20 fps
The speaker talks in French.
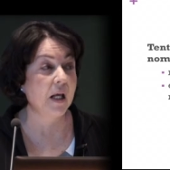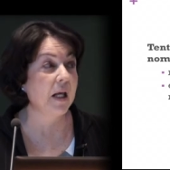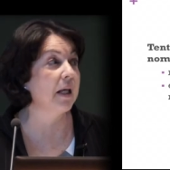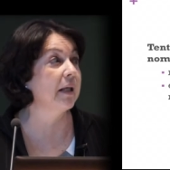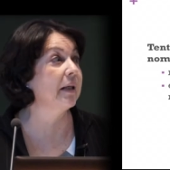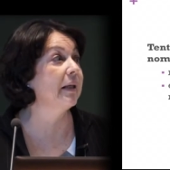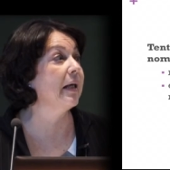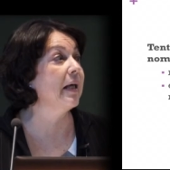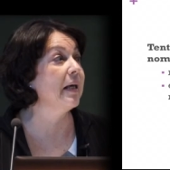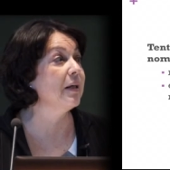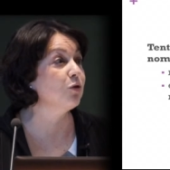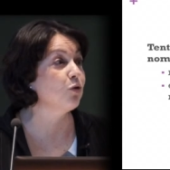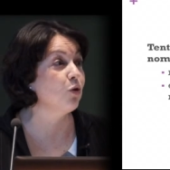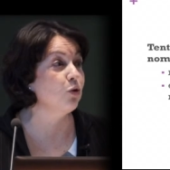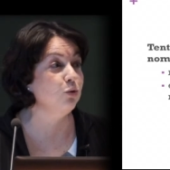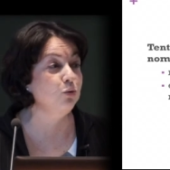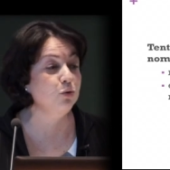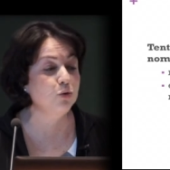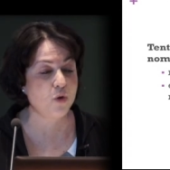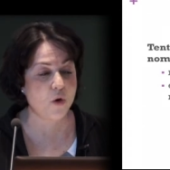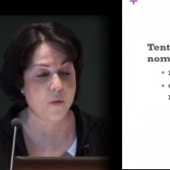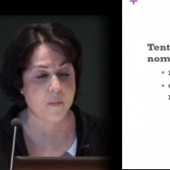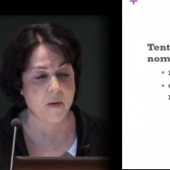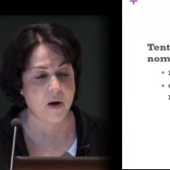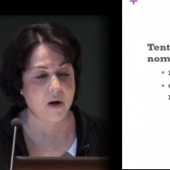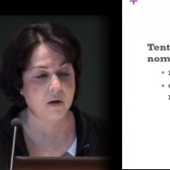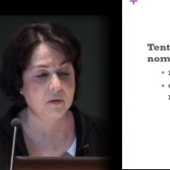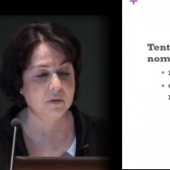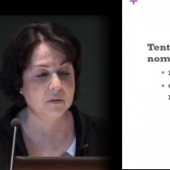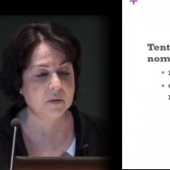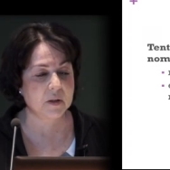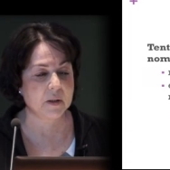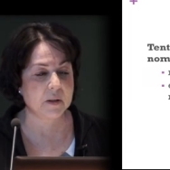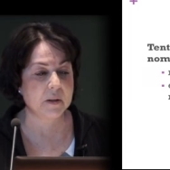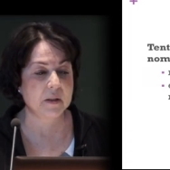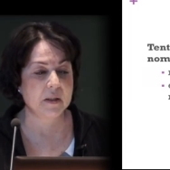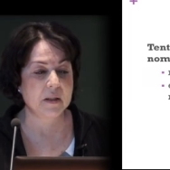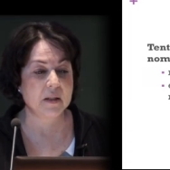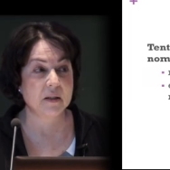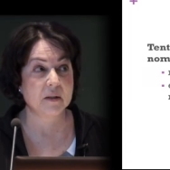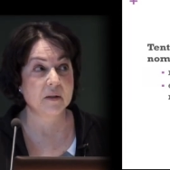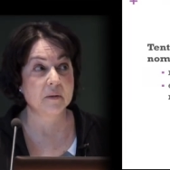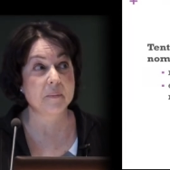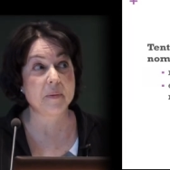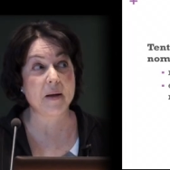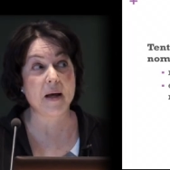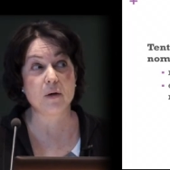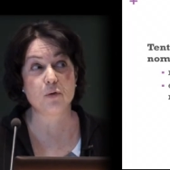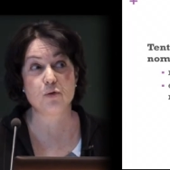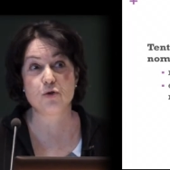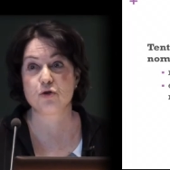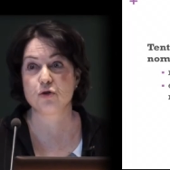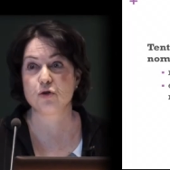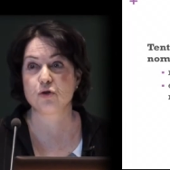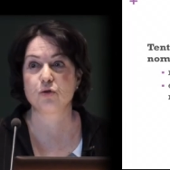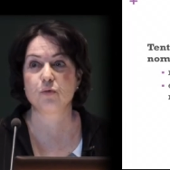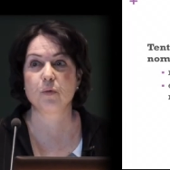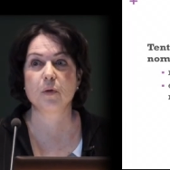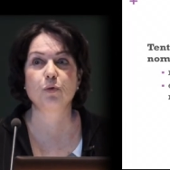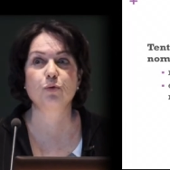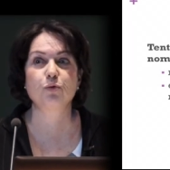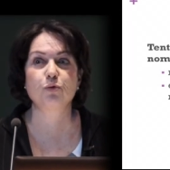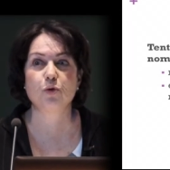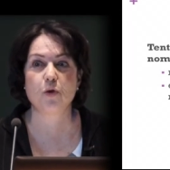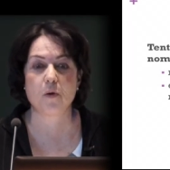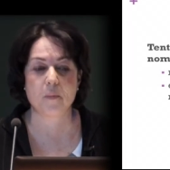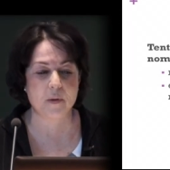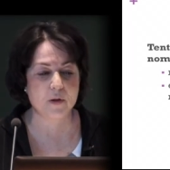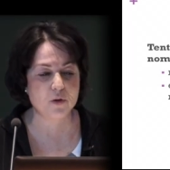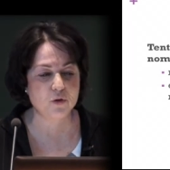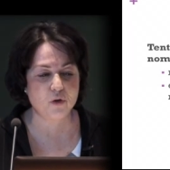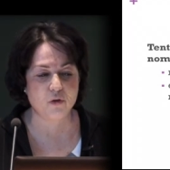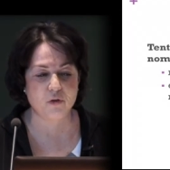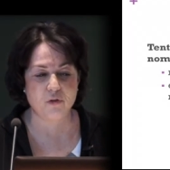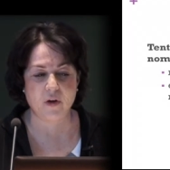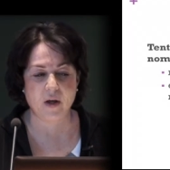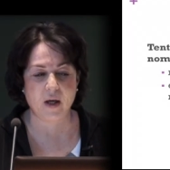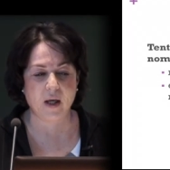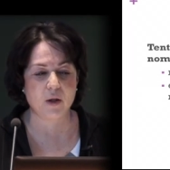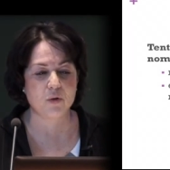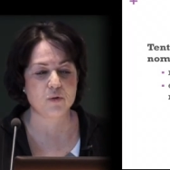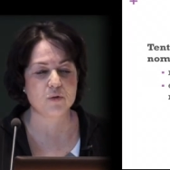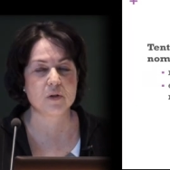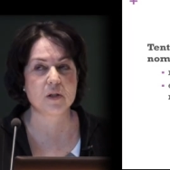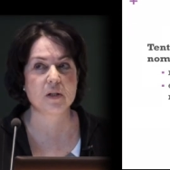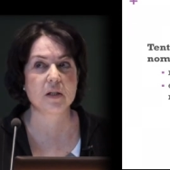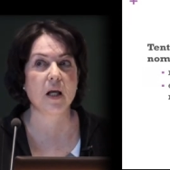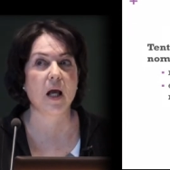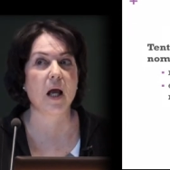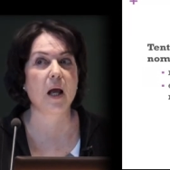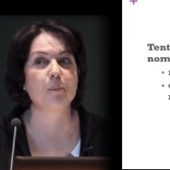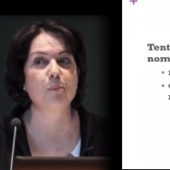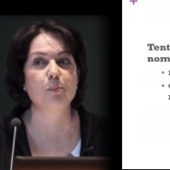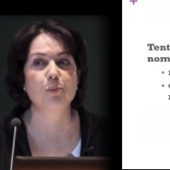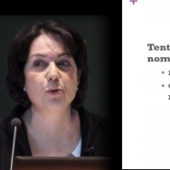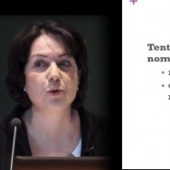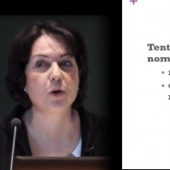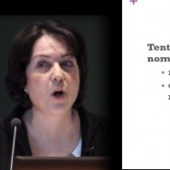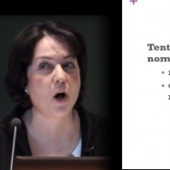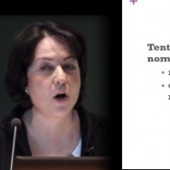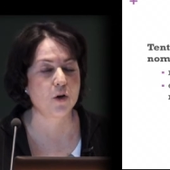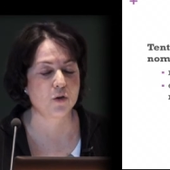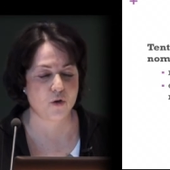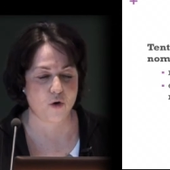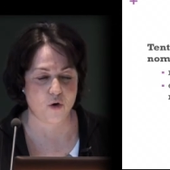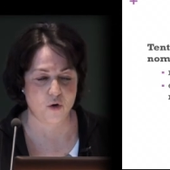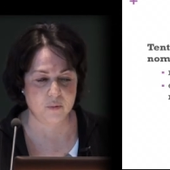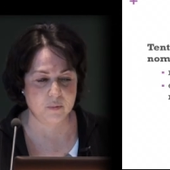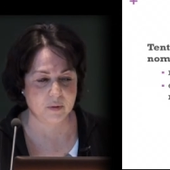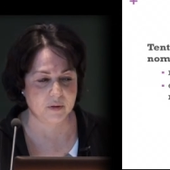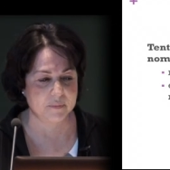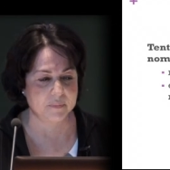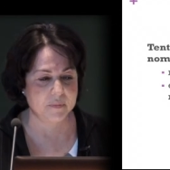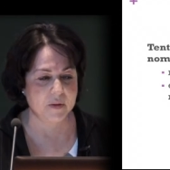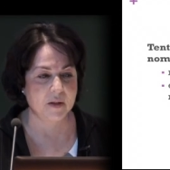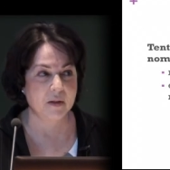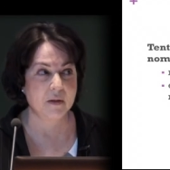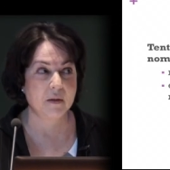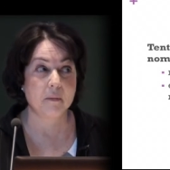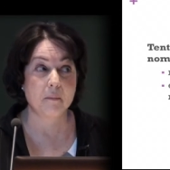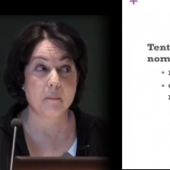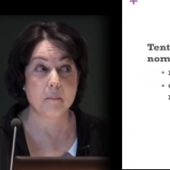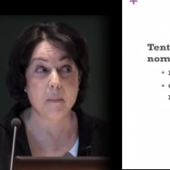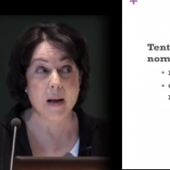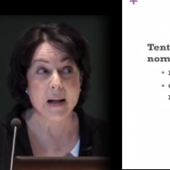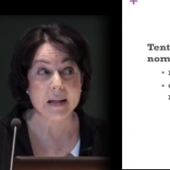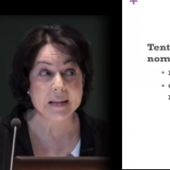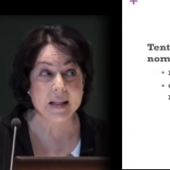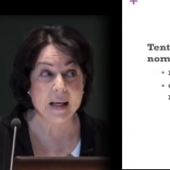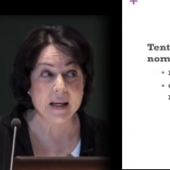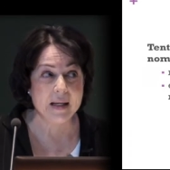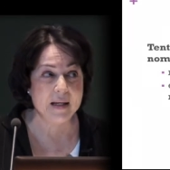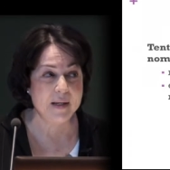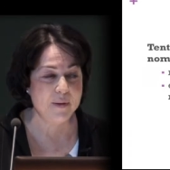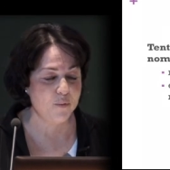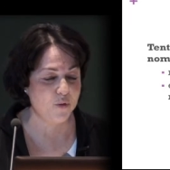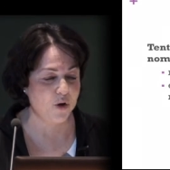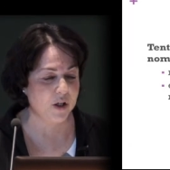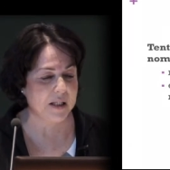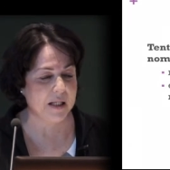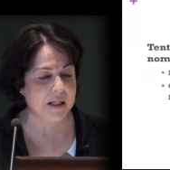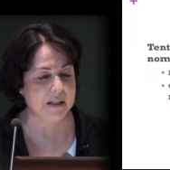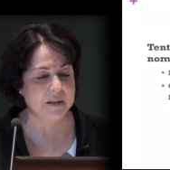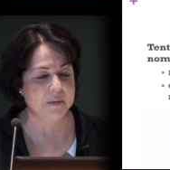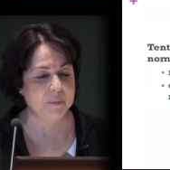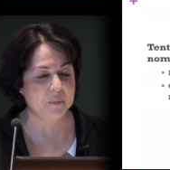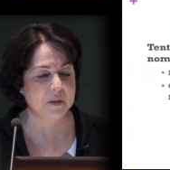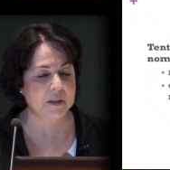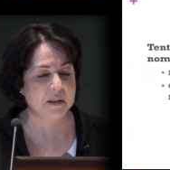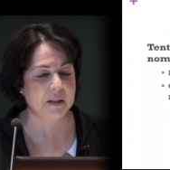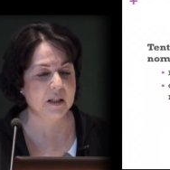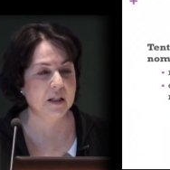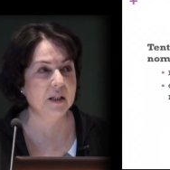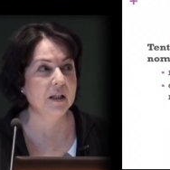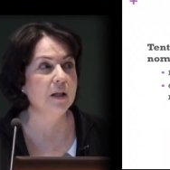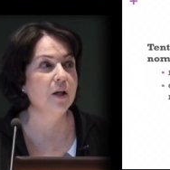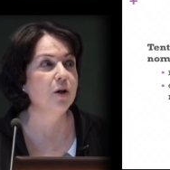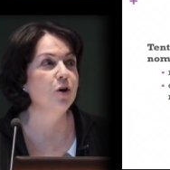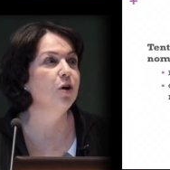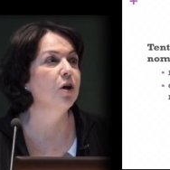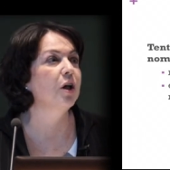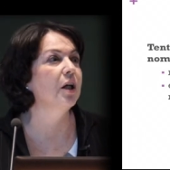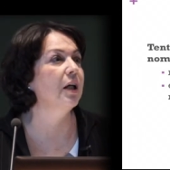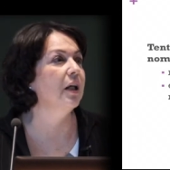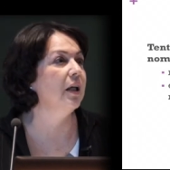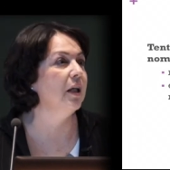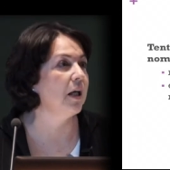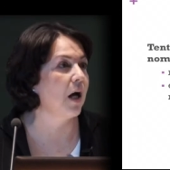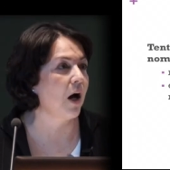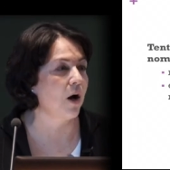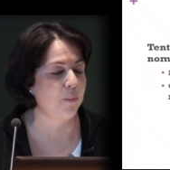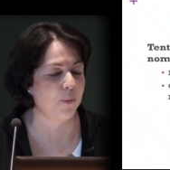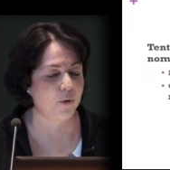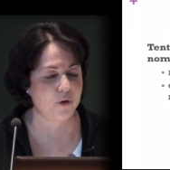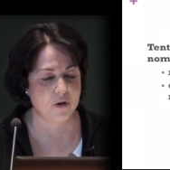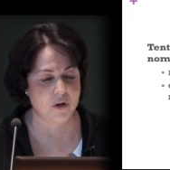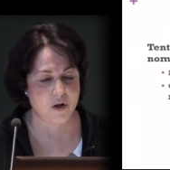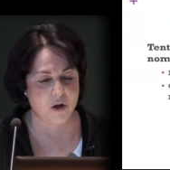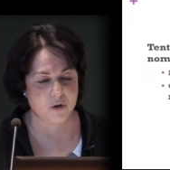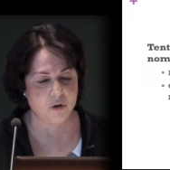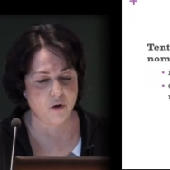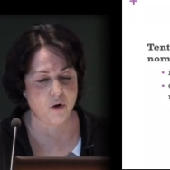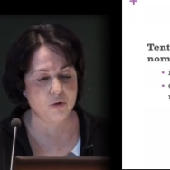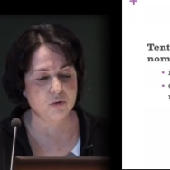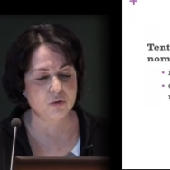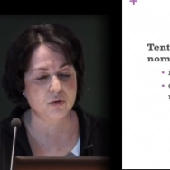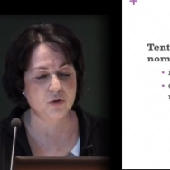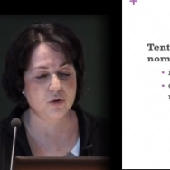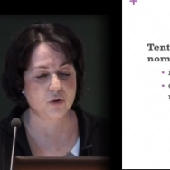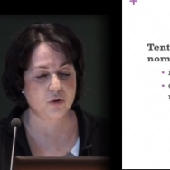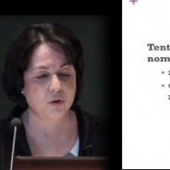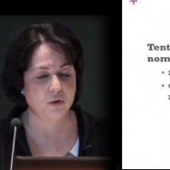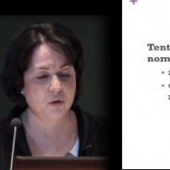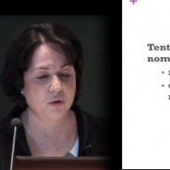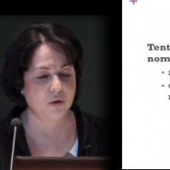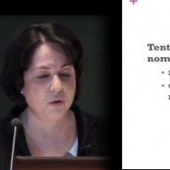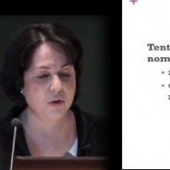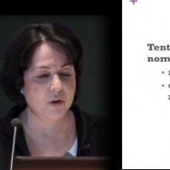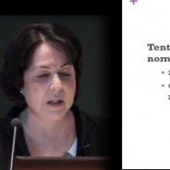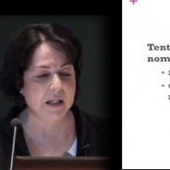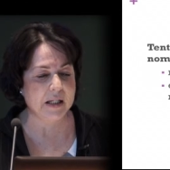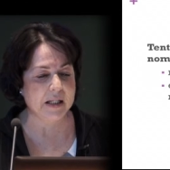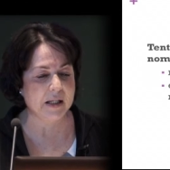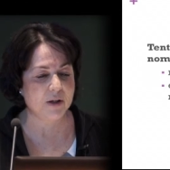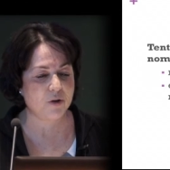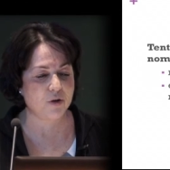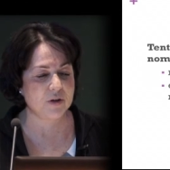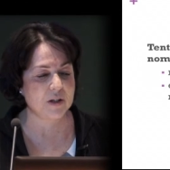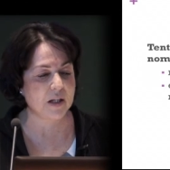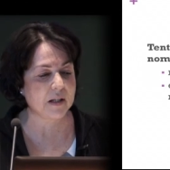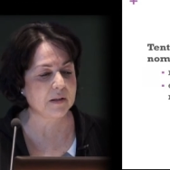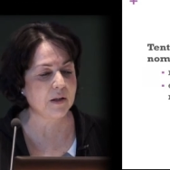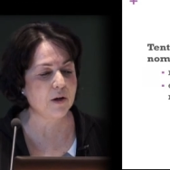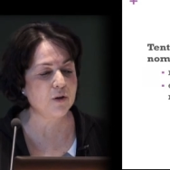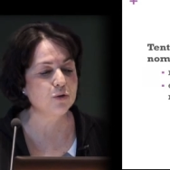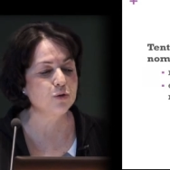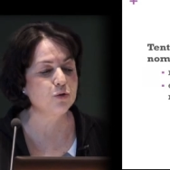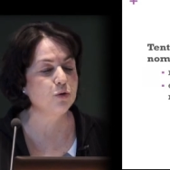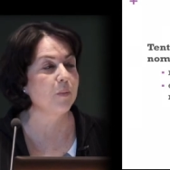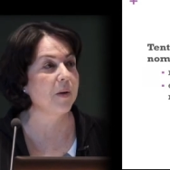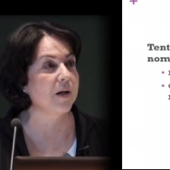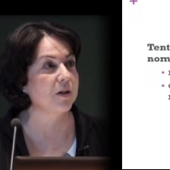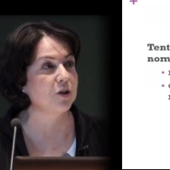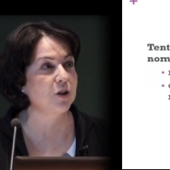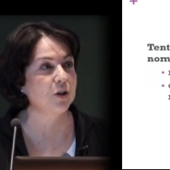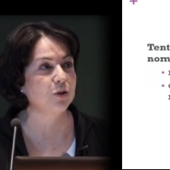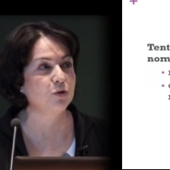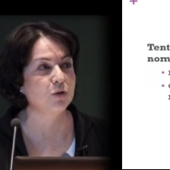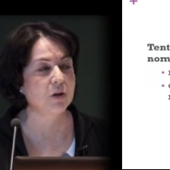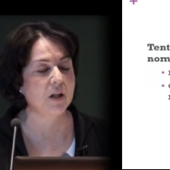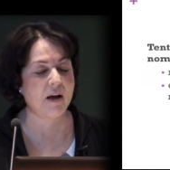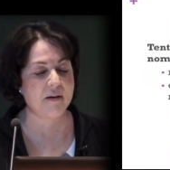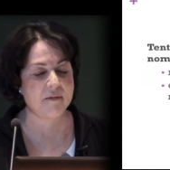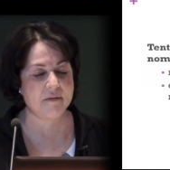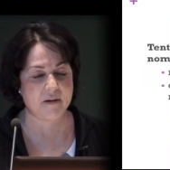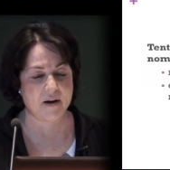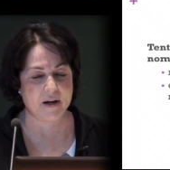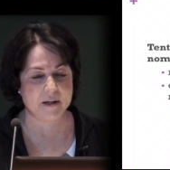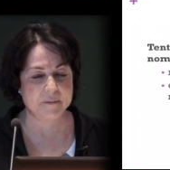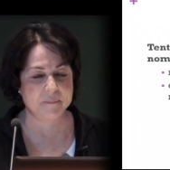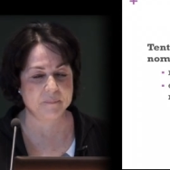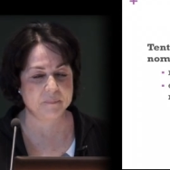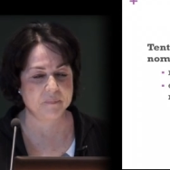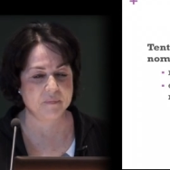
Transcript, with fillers: Et qu'est-ce qu'on nous demande? Ben, aujourd'hui, on nous demande de faire réussir un plus grand nombre, malgré les moyens limités et en prenant en compte euh, les euh, attentes du marché du travail.